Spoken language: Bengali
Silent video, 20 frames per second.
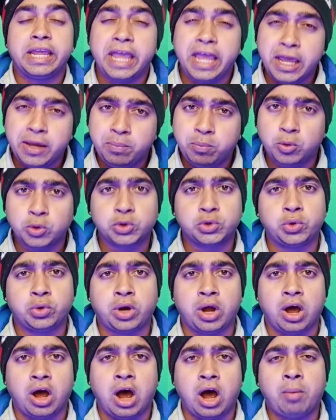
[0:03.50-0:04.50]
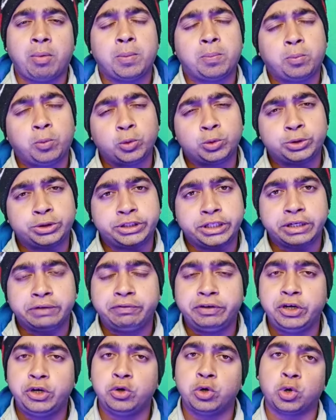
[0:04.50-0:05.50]
এই প্রশ্নটা আমার প্রত্যেক
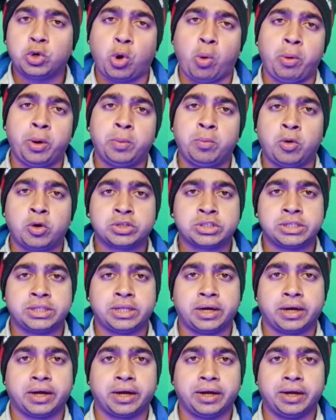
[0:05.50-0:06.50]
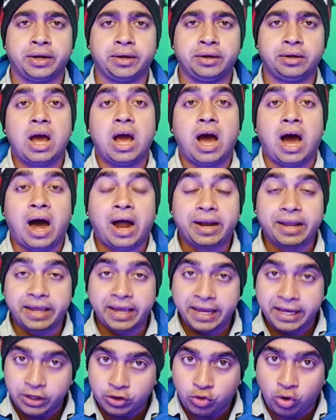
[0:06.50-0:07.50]
ভিডিওর কমেন্ট বক্সে থাকে আর
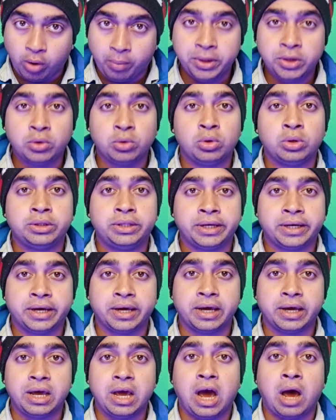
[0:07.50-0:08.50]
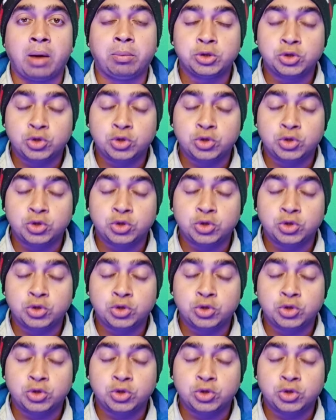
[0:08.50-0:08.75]
এই কমেন্টগুলো দেখে আমি